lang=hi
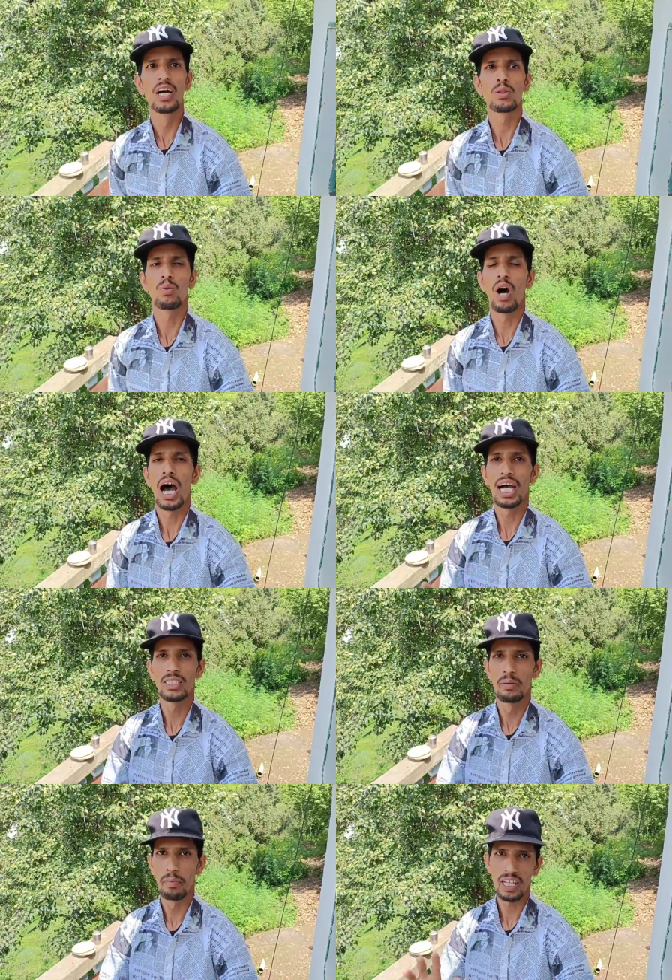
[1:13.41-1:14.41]
तो आज
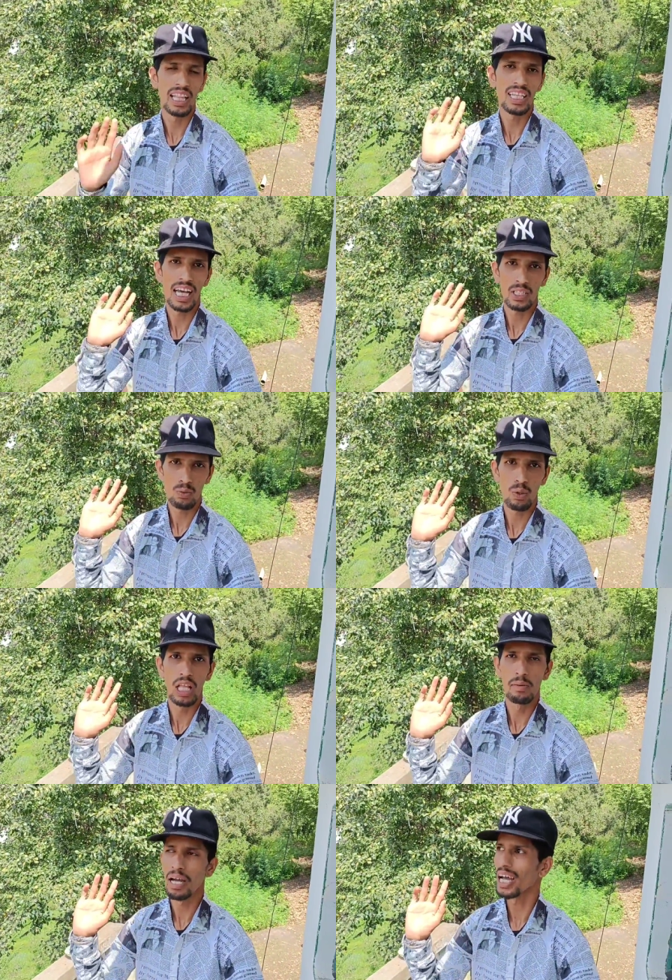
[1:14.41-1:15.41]
मटर लगा रहे कुड़ील
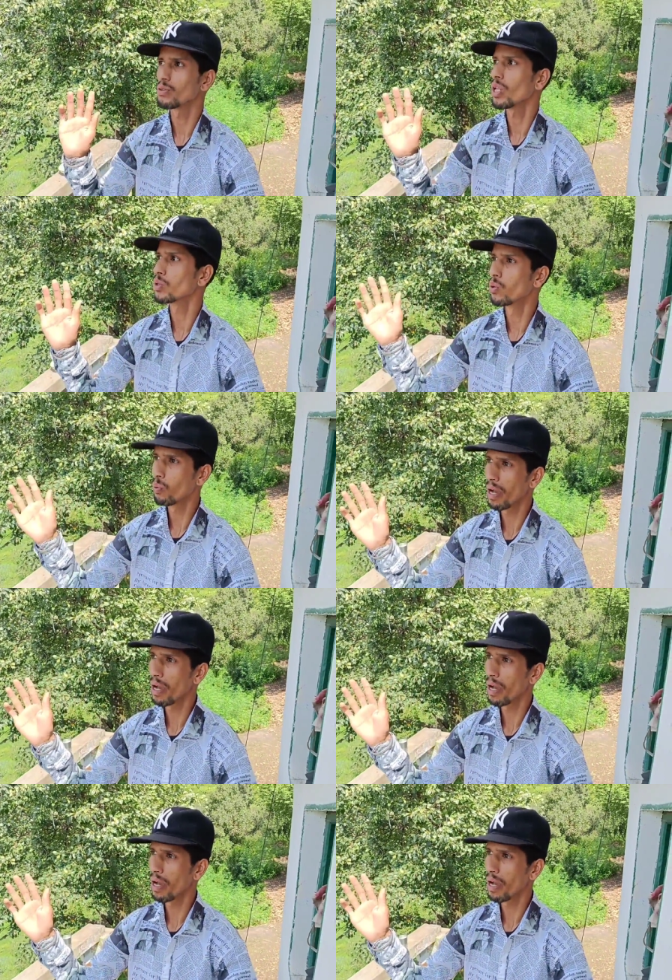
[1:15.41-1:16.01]
में आज थोड़ा धूप